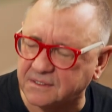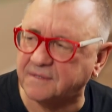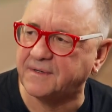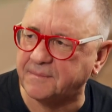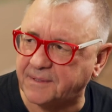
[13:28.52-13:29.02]

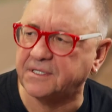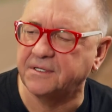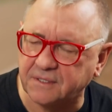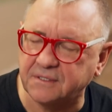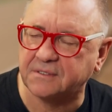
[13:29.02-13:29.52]
zdecydowanie
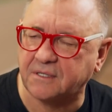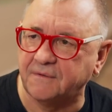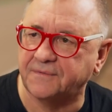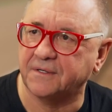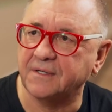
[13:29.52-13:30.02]
pasażer i to jest
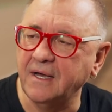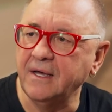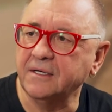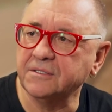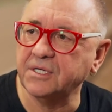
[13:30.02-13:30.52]
komfort,
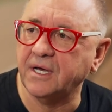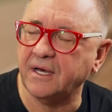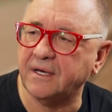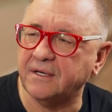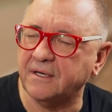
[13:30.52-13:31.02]

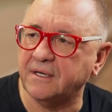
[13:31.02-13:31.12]
że...